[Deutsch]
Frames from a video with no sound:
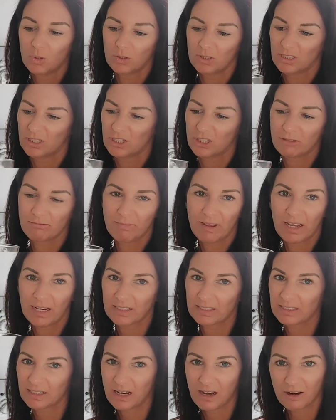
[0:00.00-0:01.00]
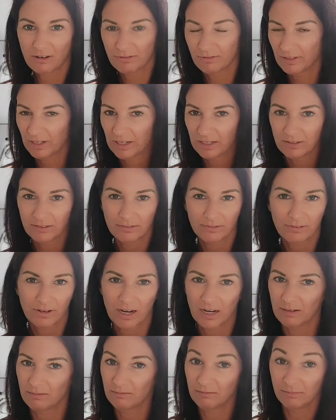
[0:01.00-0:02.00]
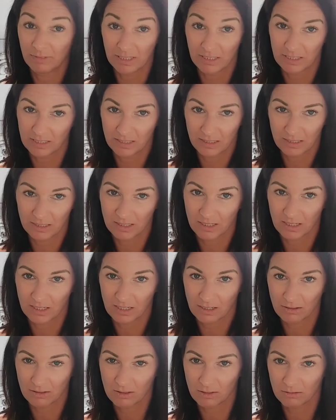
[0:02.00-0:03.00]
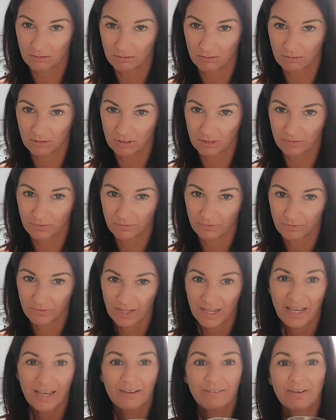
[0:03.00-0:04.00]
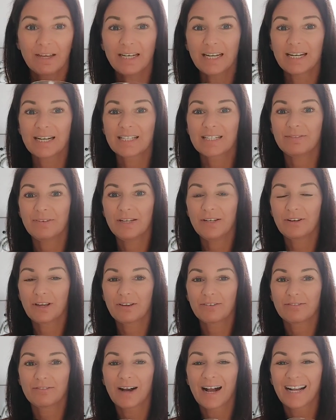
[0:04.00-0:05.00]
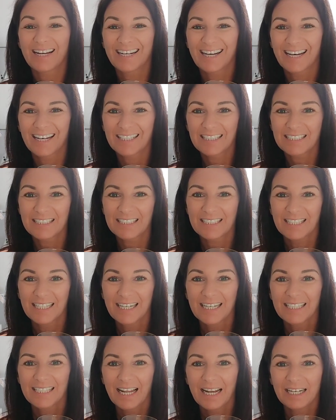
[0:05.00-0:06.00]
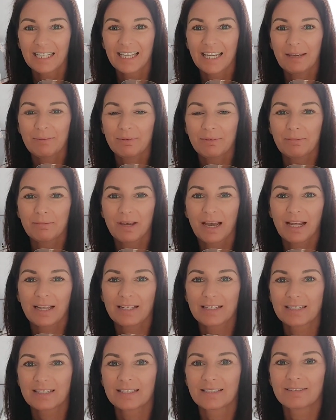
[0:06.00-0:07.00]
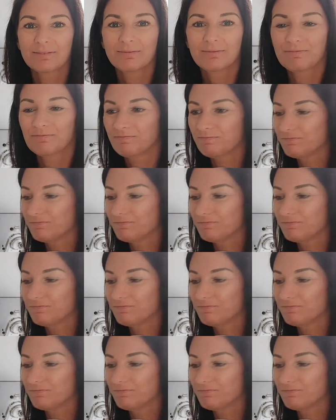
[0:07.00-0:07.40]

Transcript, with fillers: Und es schmeckt auf jeden Fall mindestens genauso gut. Wenn dir das Video gefallen hat, dann gebt dem Ganzen